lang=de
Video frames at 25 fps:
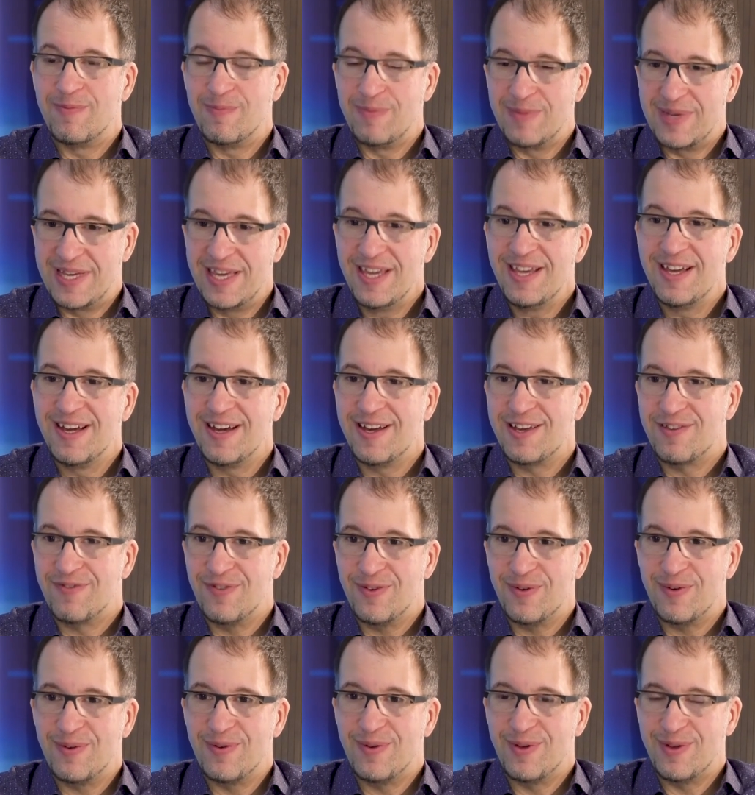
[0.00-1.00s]
Giga ich,
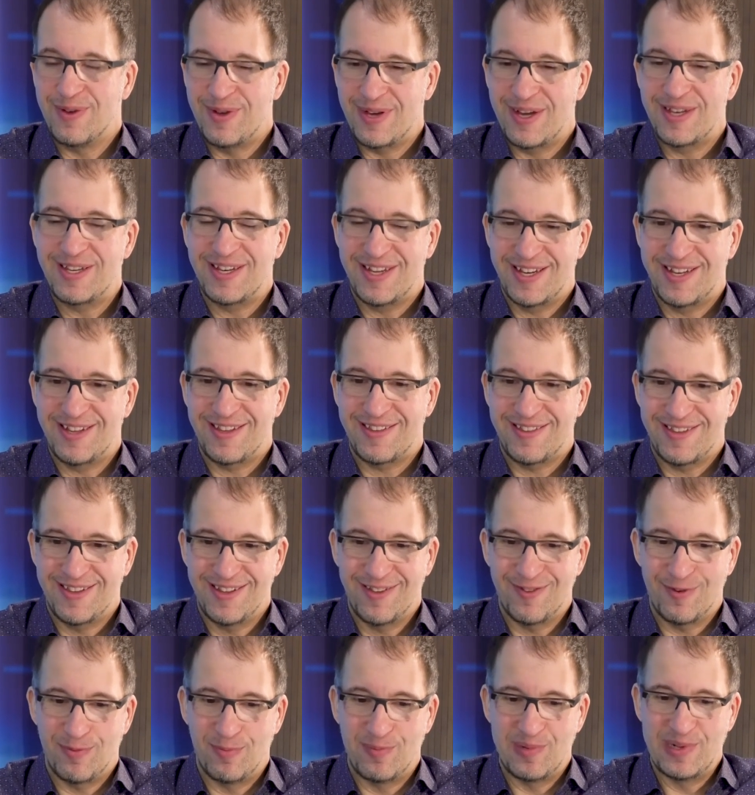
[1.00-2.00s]
äh, hat ja das
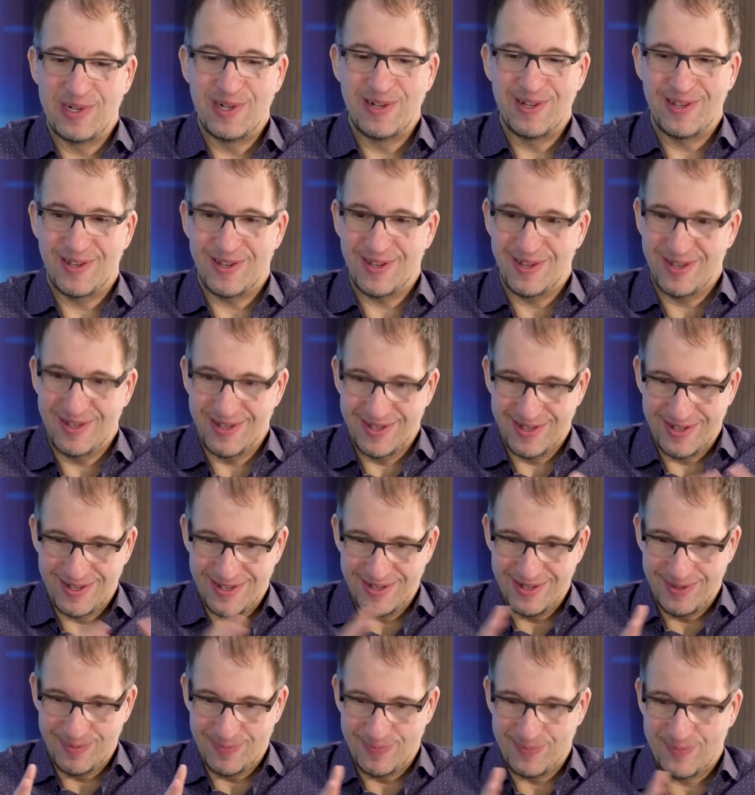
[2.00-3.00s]
in so einem Bild äh,
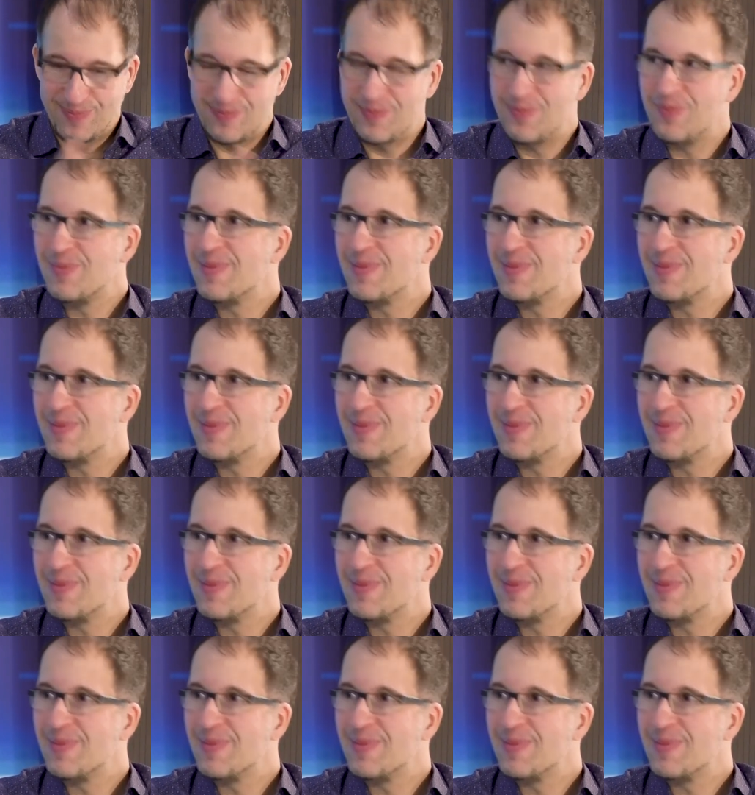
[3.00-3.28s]
ähm,